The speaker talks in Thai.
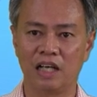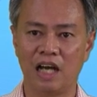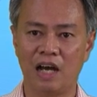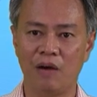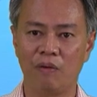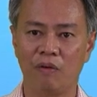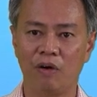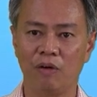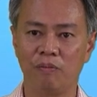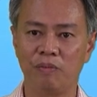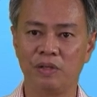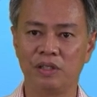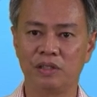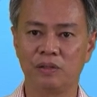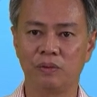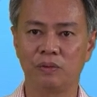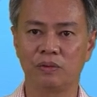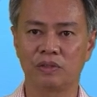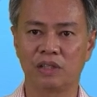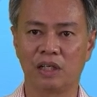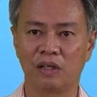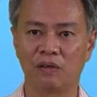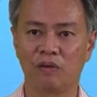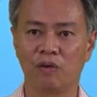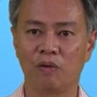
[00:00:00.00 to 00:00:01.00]
ก้าวเข้าไป
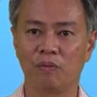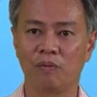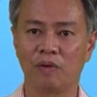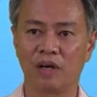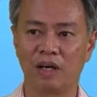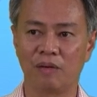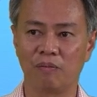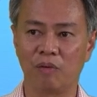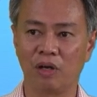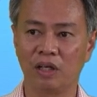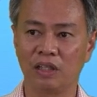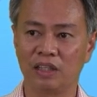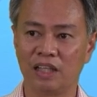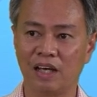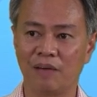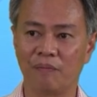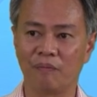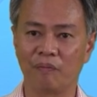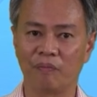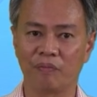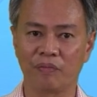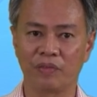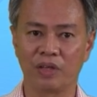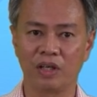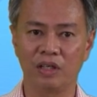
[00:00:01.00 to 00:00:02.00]
สู่สังคมคาร์บอน
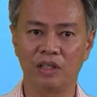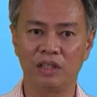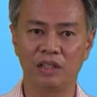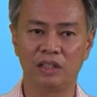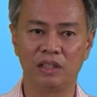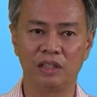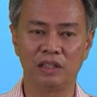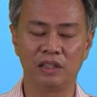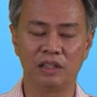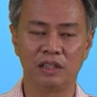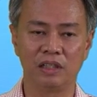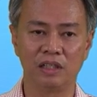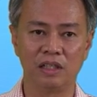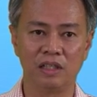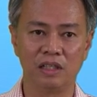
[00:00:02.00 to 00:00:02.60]
ต่ำก็คือ